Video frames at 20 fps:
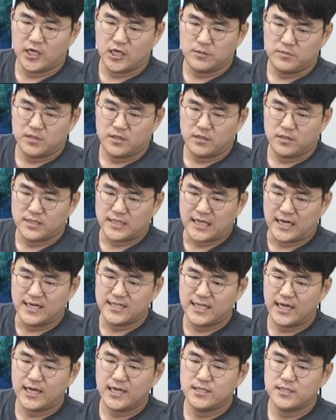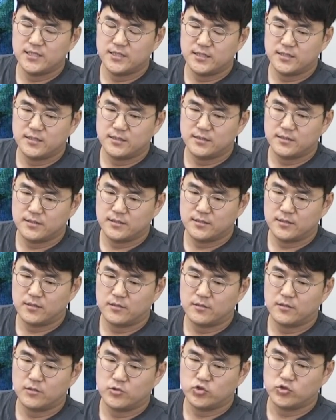개입이 잘 따르는
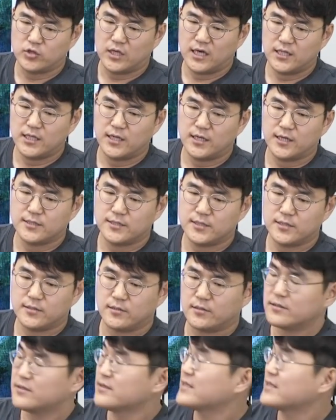그런 것 중에 하나라서